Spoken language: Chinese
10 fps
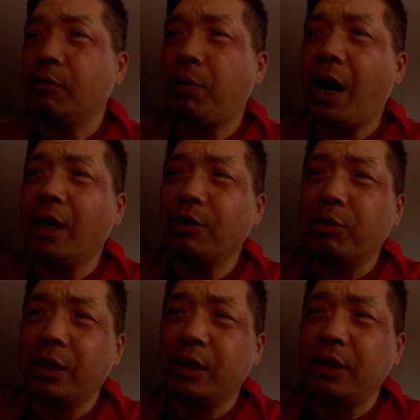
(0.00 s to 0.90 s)
怕
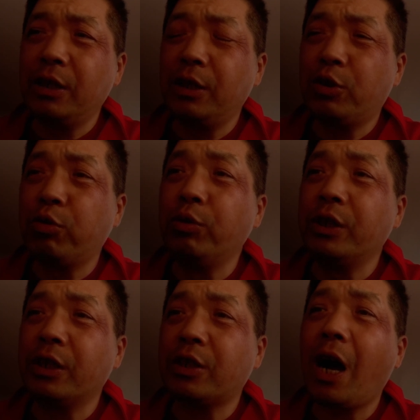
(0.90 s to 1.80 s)
有人出一
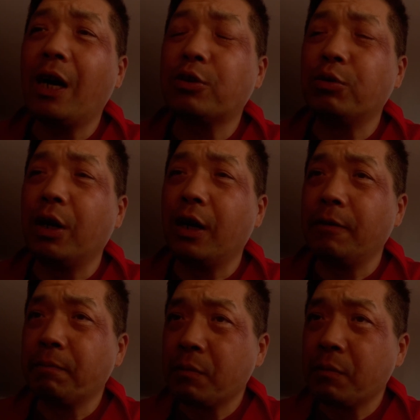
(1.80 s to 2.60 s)
些差错啊。